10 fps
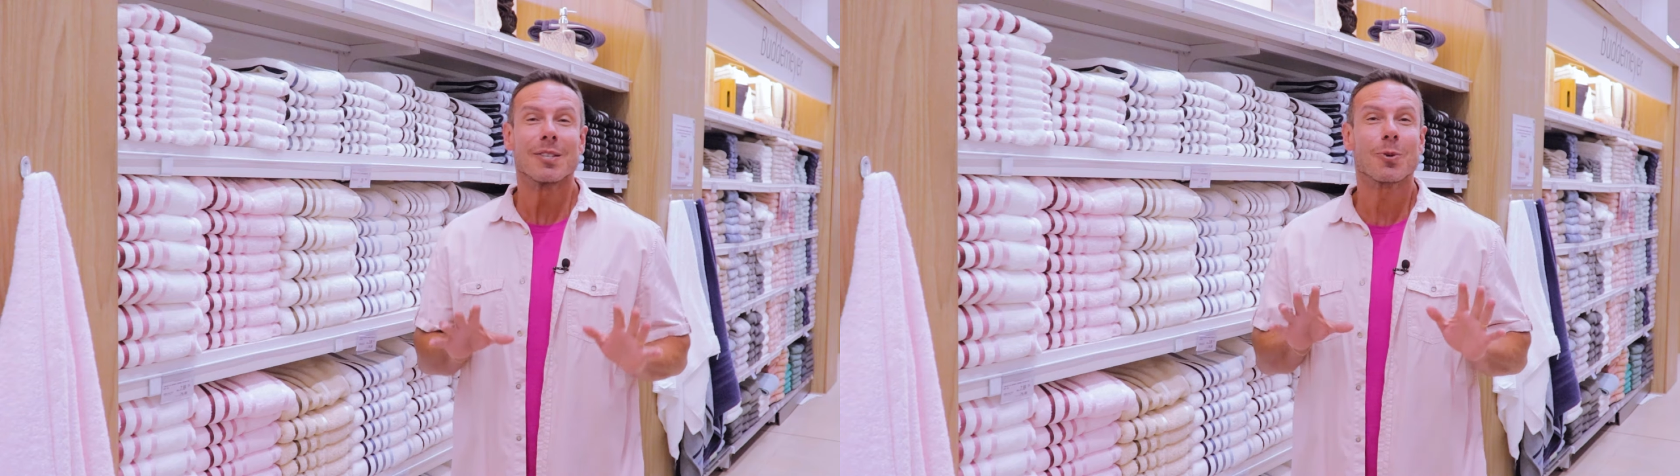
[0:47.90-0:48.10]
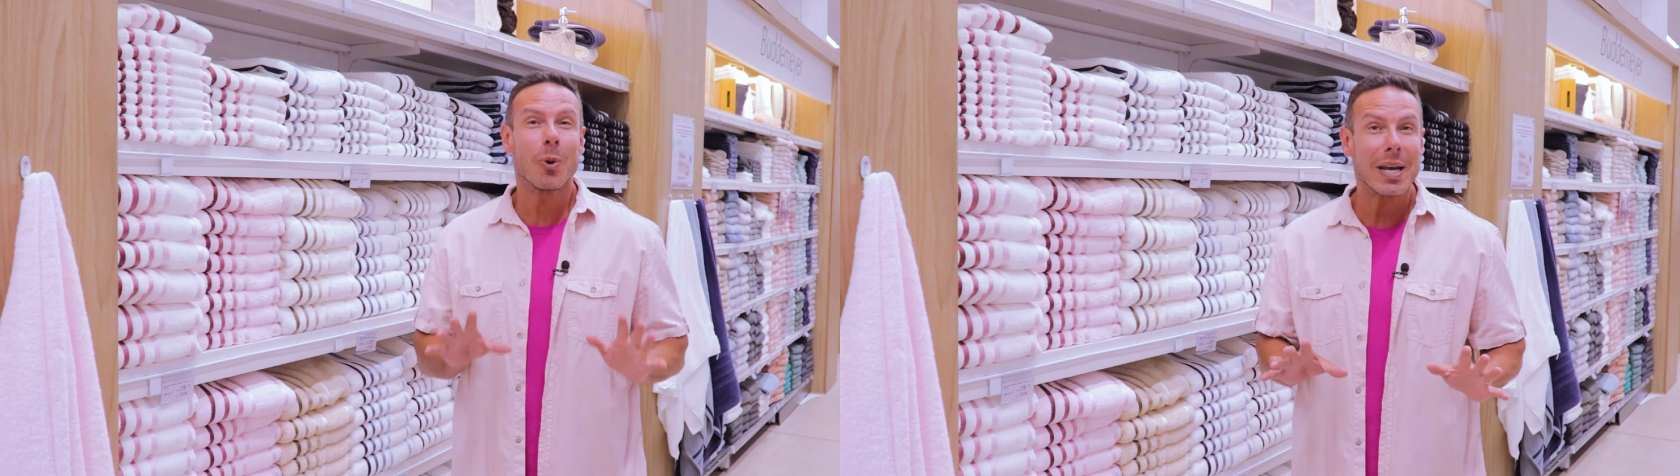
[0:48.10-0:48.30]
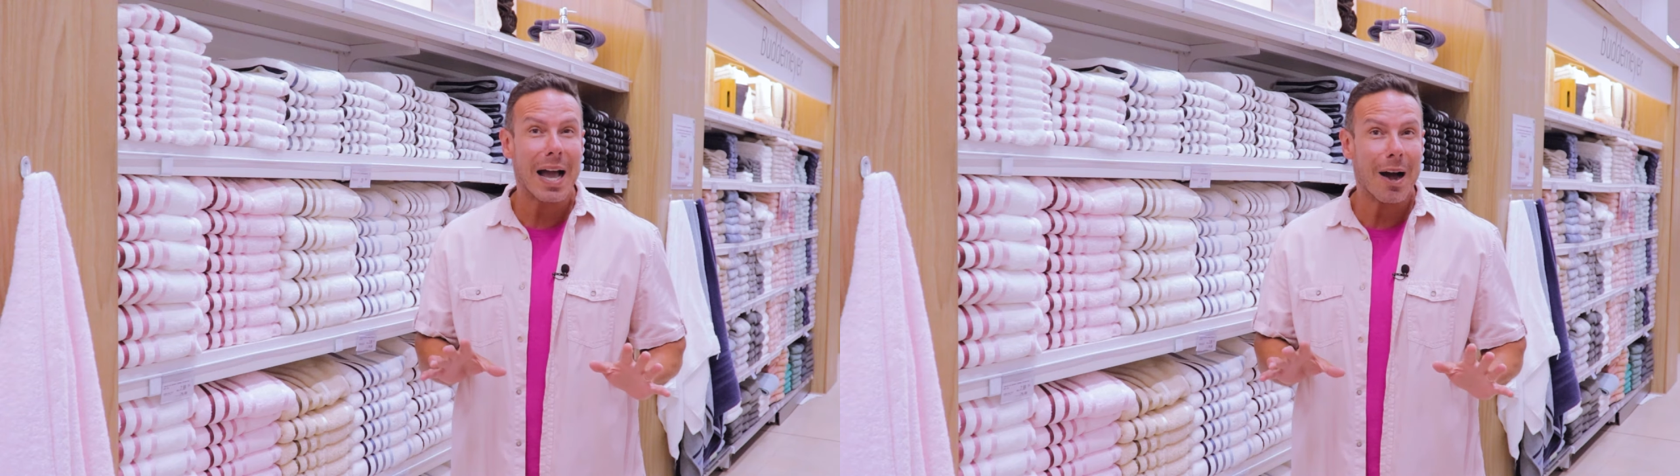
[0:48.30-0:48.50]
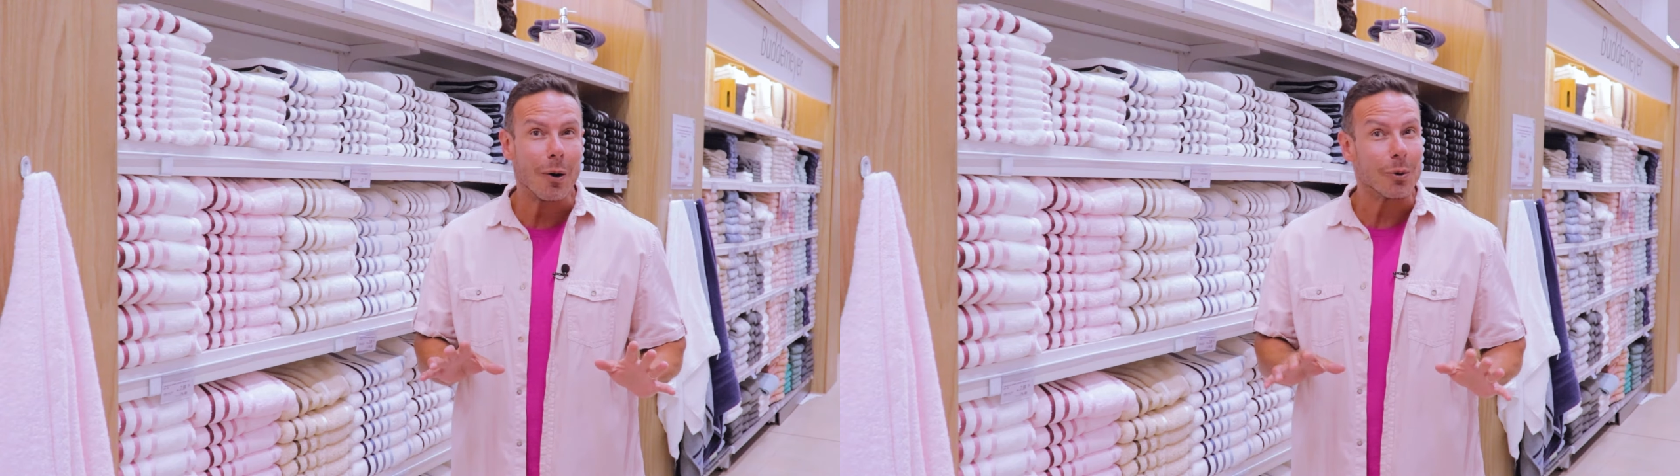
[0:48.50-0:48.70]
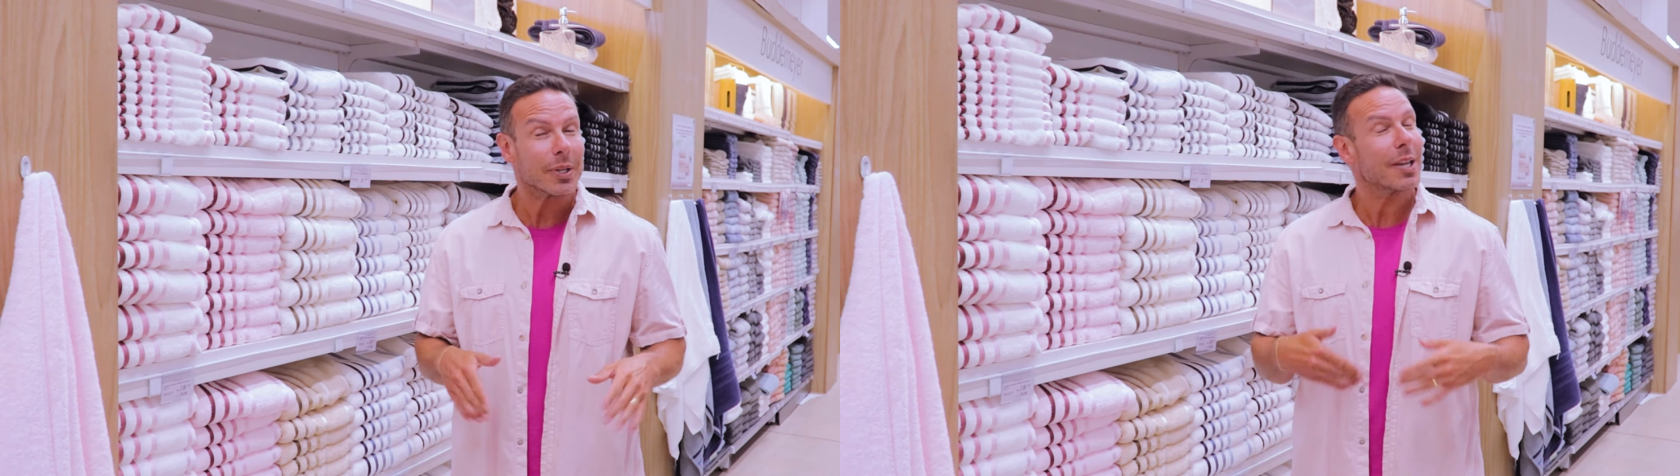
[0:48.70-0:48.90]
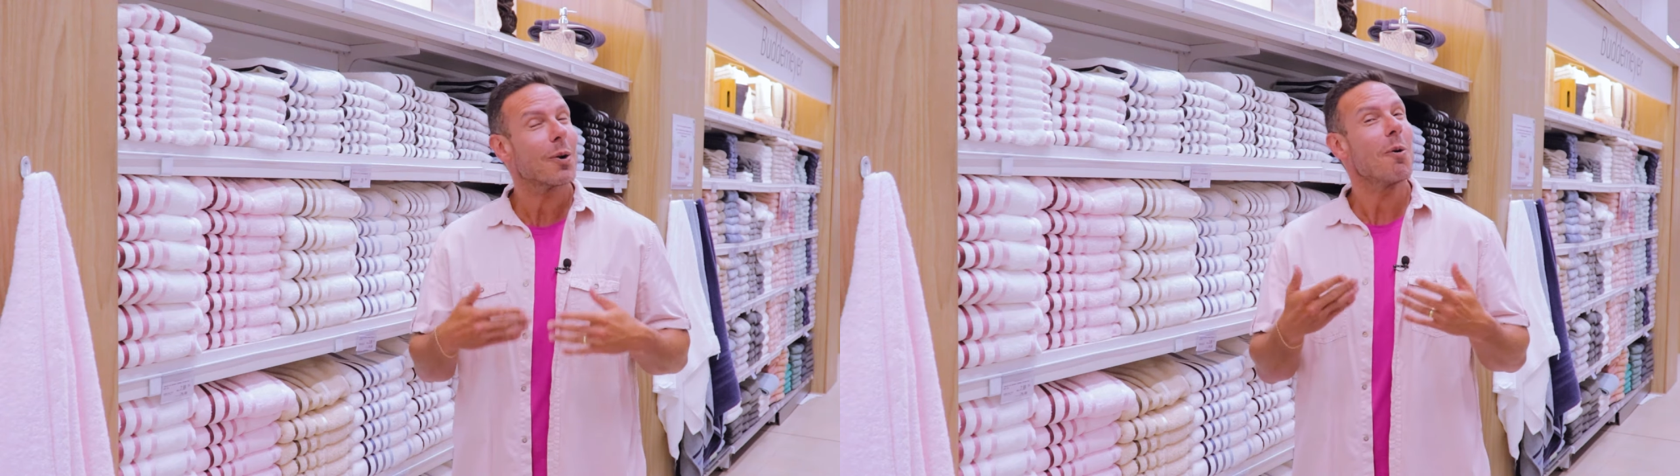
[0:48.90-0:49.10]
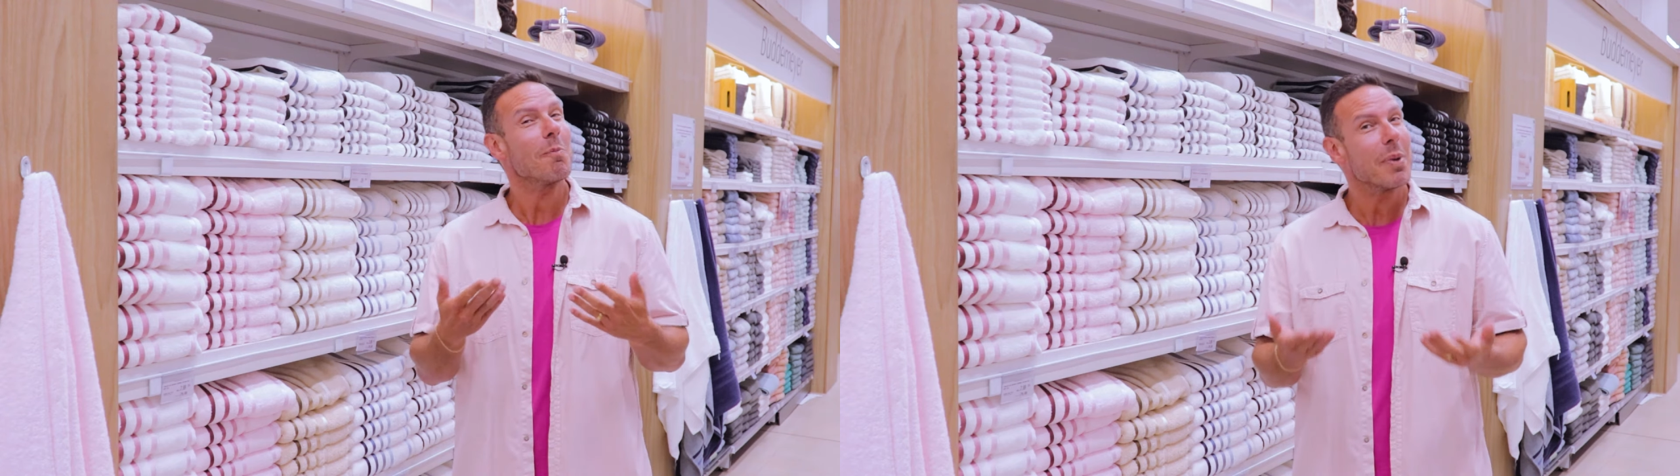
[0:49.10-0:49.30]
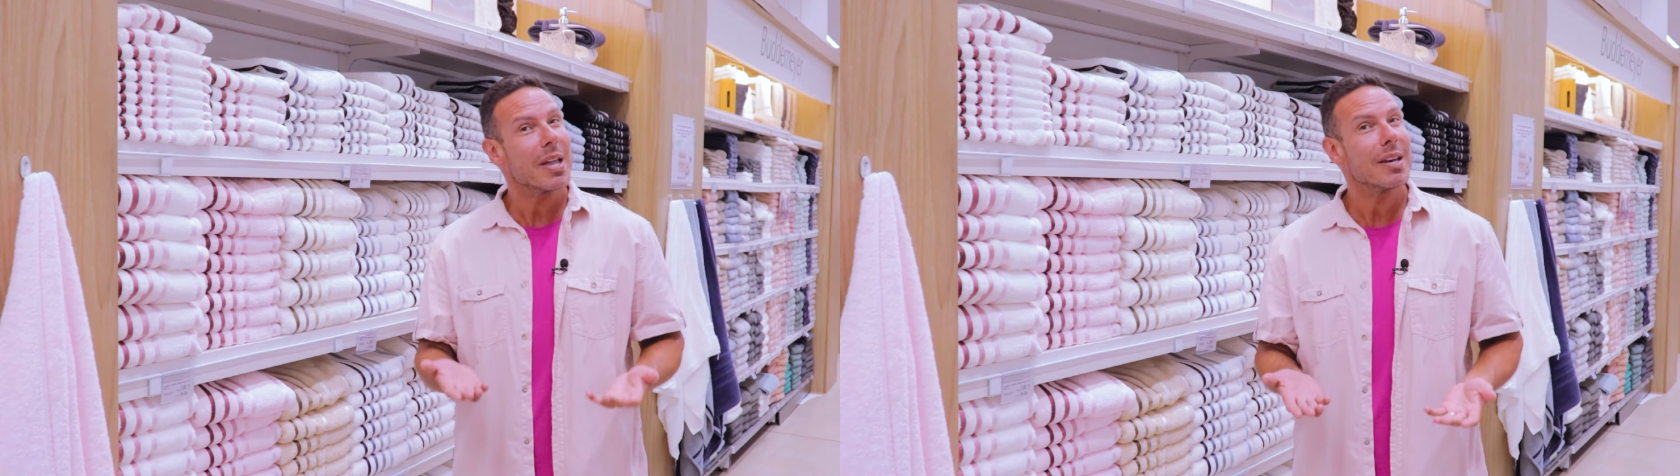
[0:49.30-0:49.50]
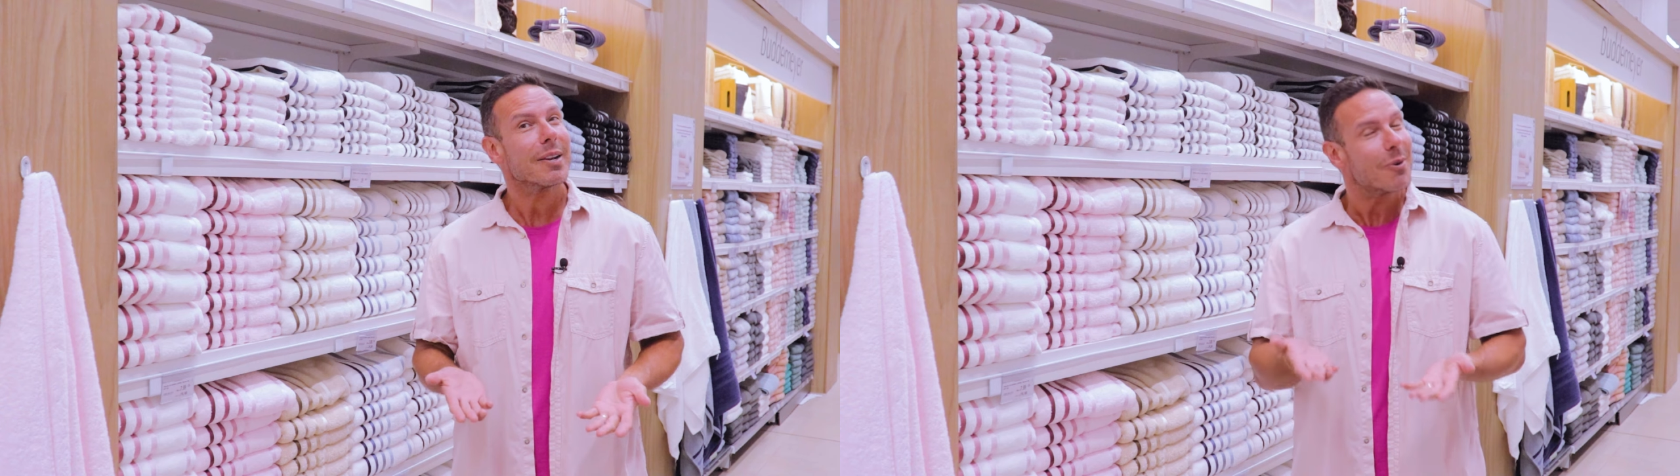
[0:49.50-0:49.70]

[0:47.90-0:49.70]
Escolha escolha algo que combine